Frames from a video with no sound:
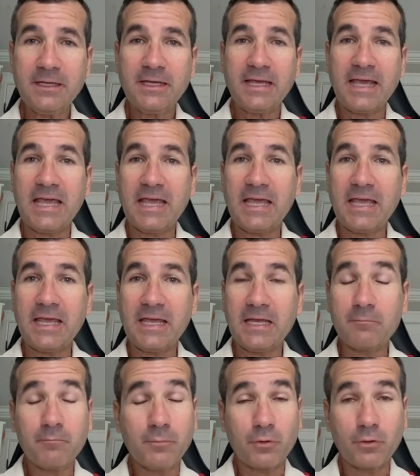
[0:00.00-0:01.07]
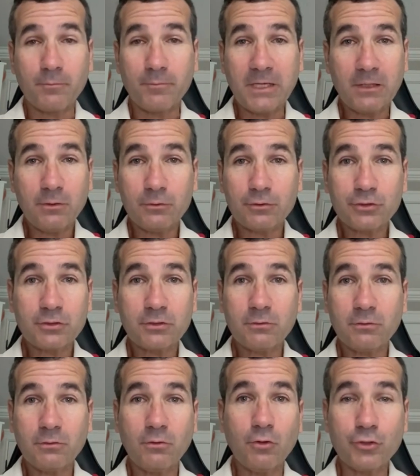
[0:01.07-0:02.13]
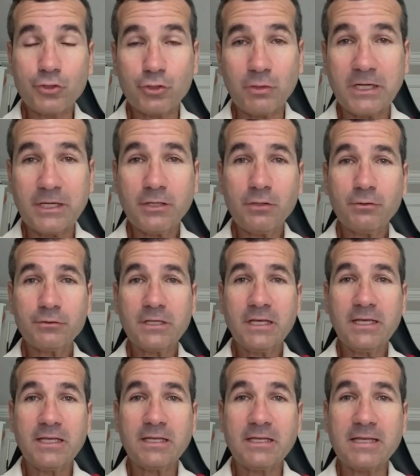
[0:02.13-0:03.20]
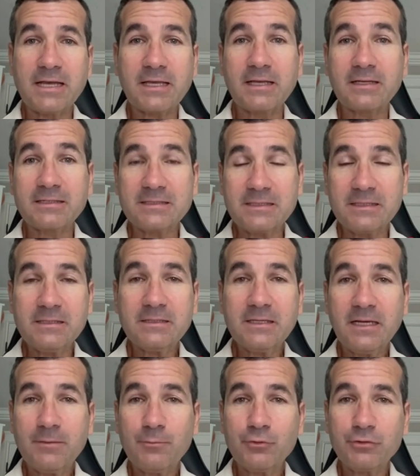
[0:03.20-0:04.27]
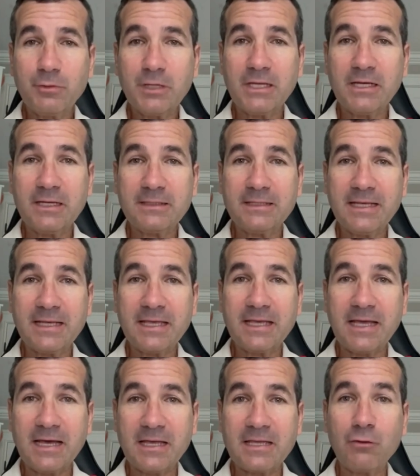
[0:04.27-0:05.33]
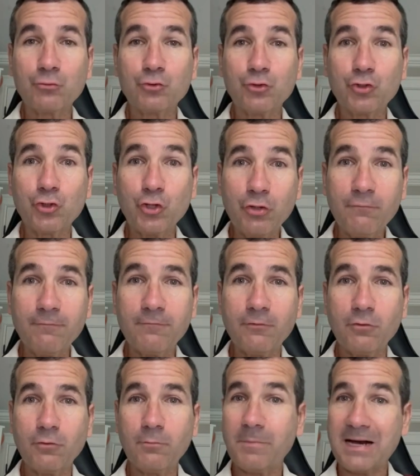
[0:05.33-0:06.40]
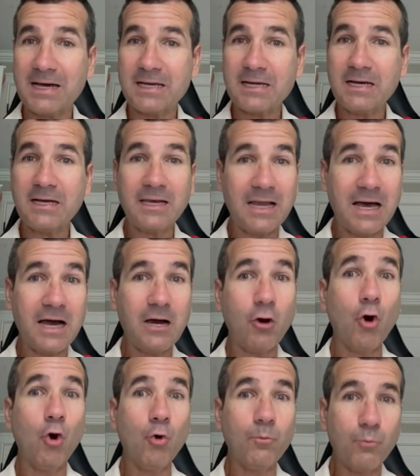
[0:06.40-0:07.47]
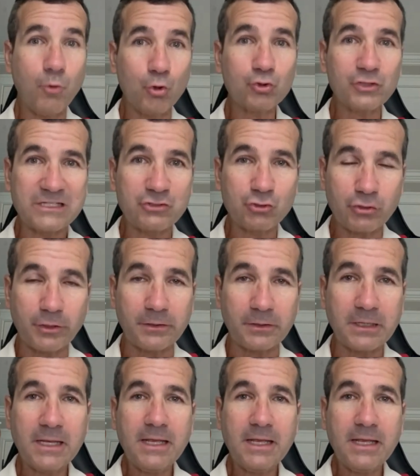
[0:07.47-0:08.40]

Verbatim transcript: en por lo menos ocho años, ya que existe la posibilidad de que haya un triunfo para la oposición.